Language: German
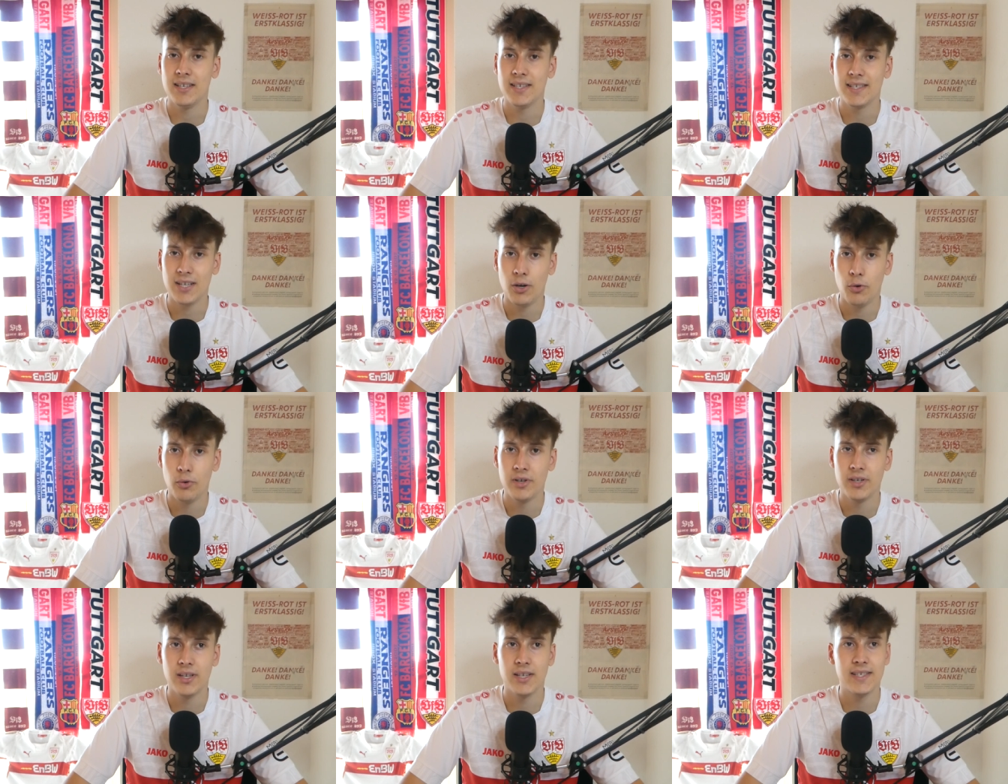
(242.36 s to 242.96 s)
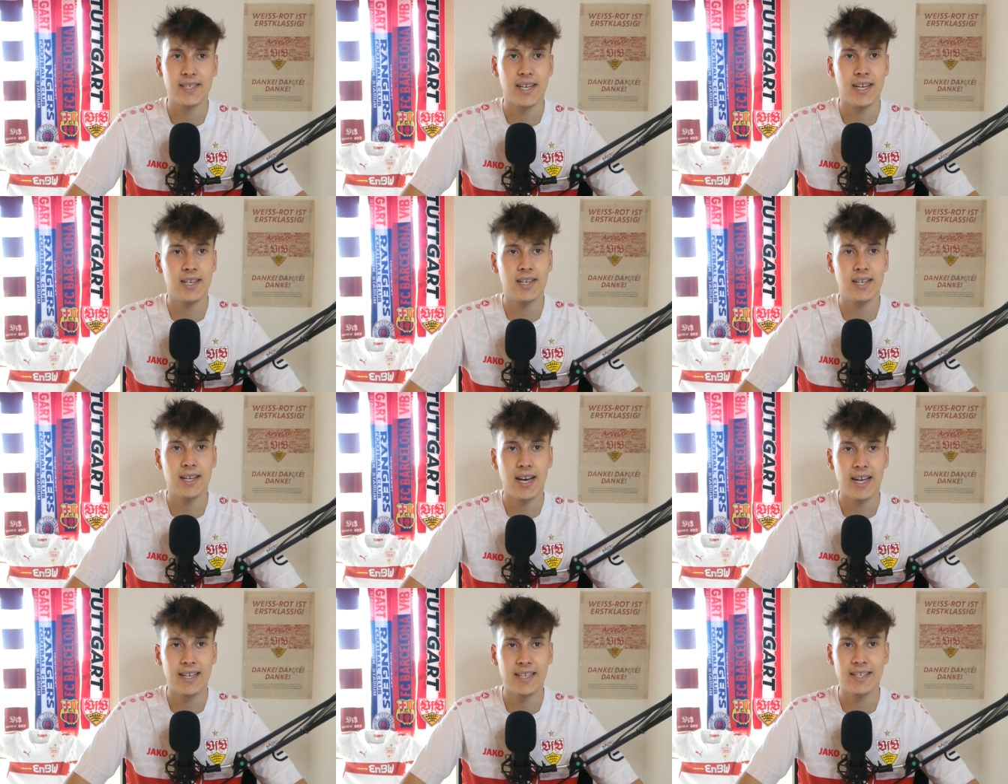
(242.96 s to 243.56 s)
ist auch
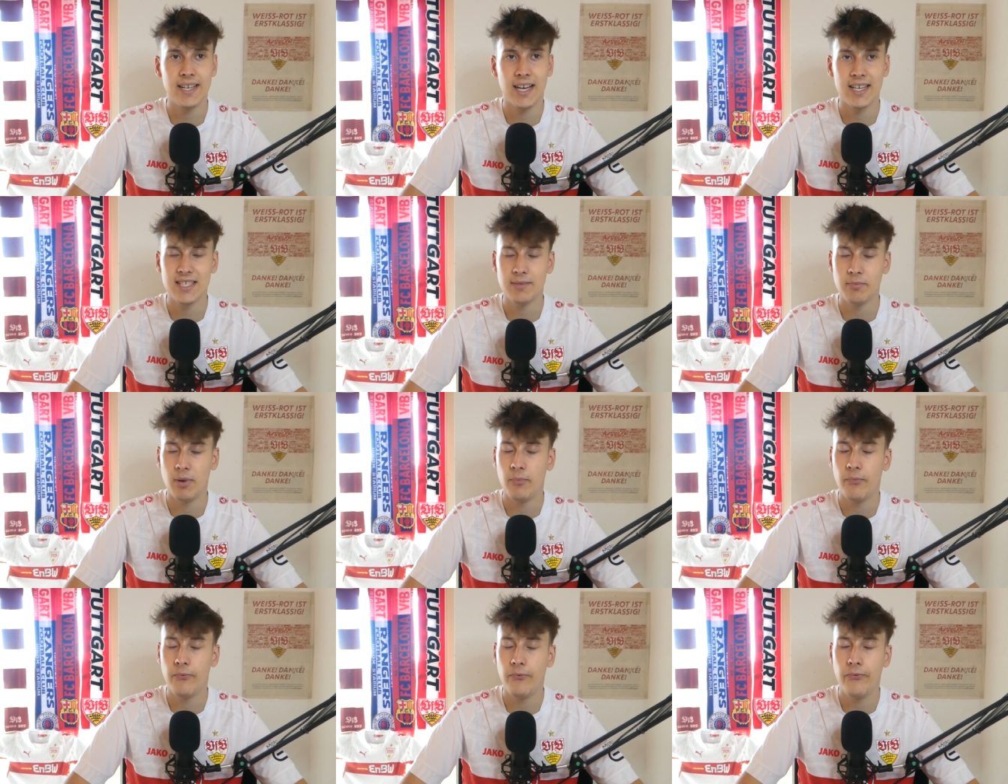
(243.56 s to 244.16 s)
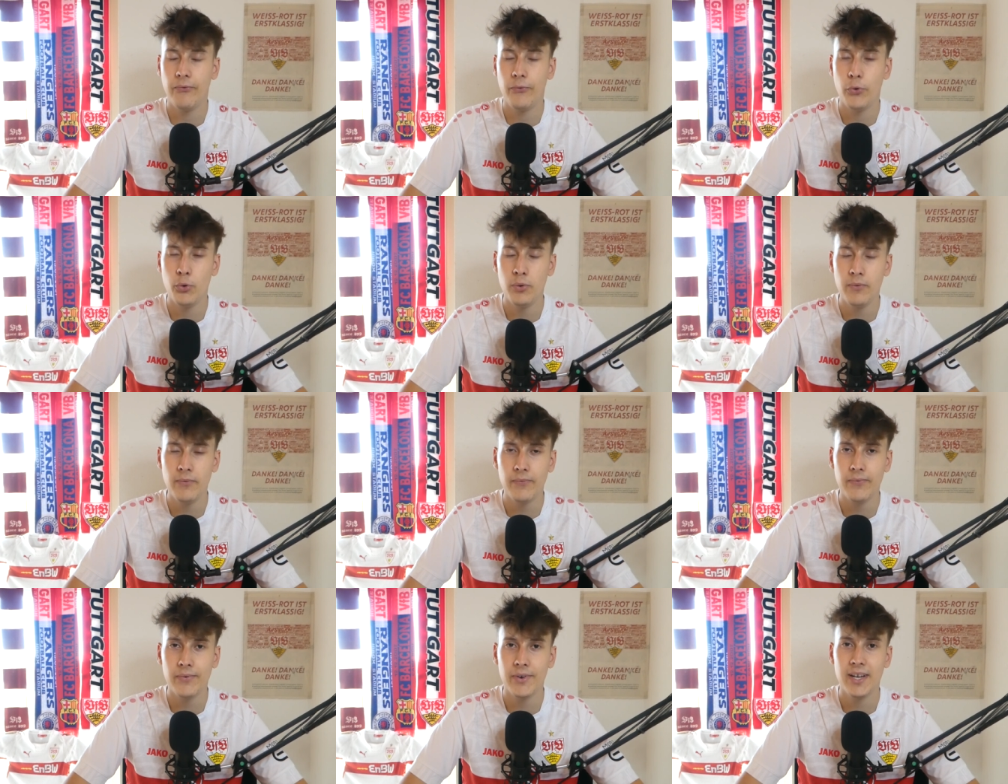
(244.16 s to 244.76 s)
interessant, hatte ich erst in meinem
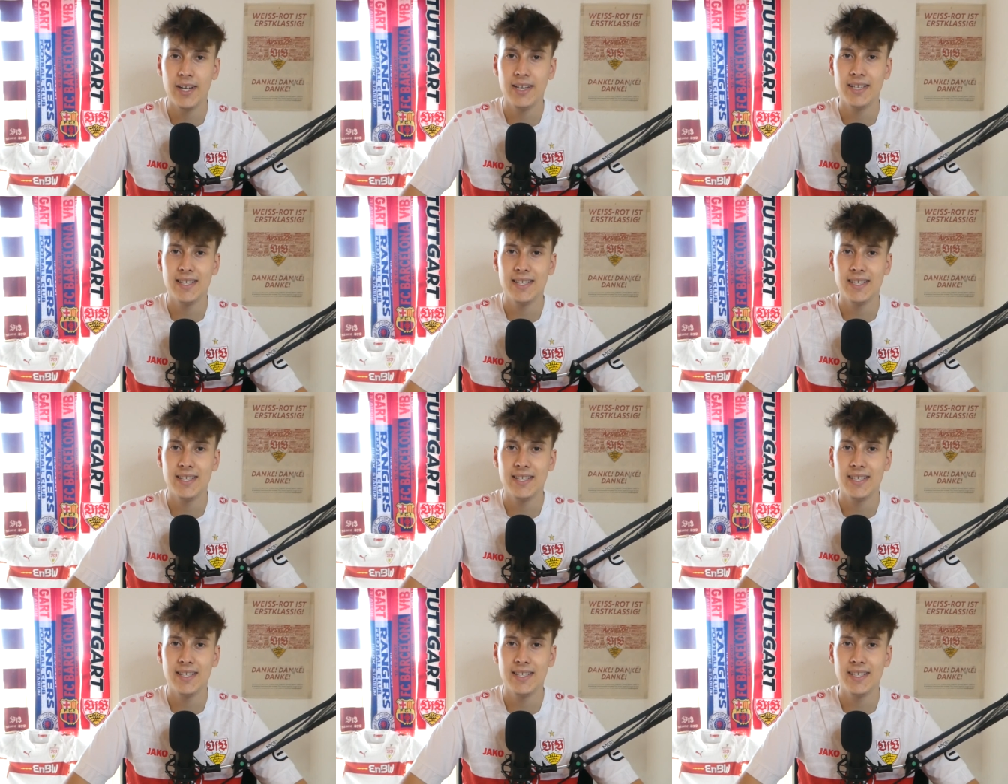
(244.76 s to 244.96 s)
5.